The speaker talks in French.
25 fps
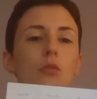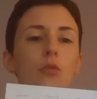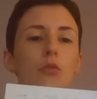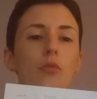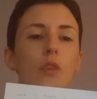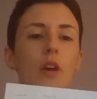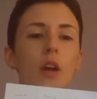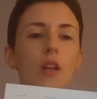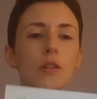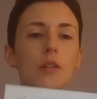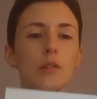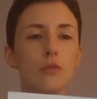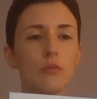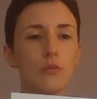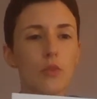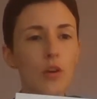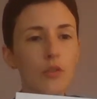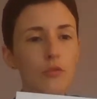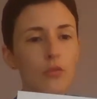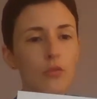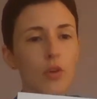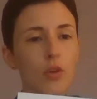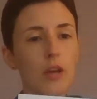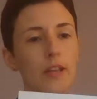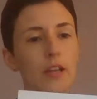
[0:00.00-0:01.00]
on fera les devoirs, il
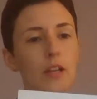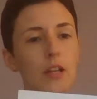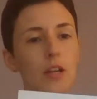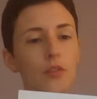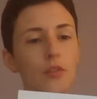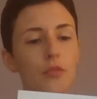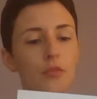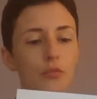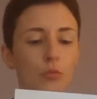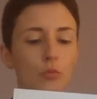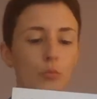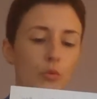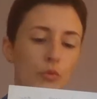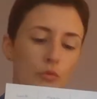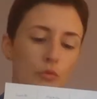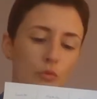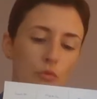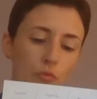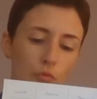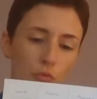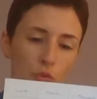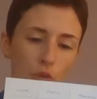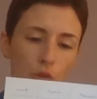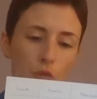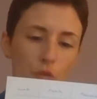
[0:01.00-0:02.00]
faudra y aller à fond parce que
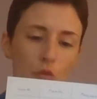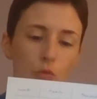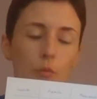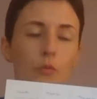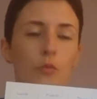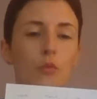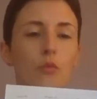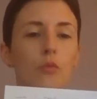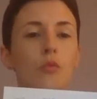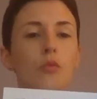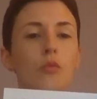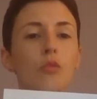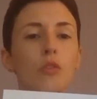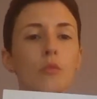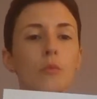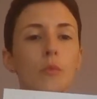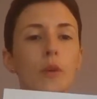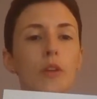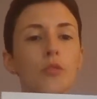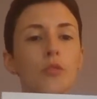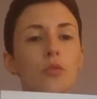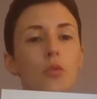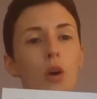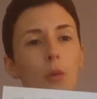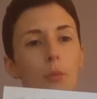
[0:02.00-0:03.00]
tu sais que le, le
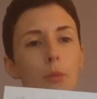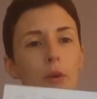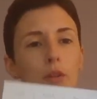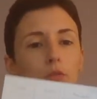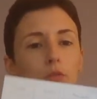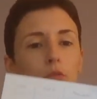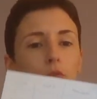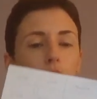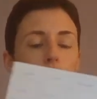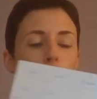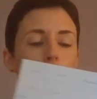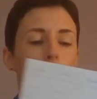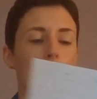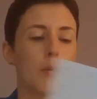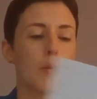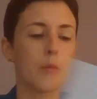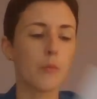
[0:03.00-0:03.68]
lendemain t'auras pas de devoir,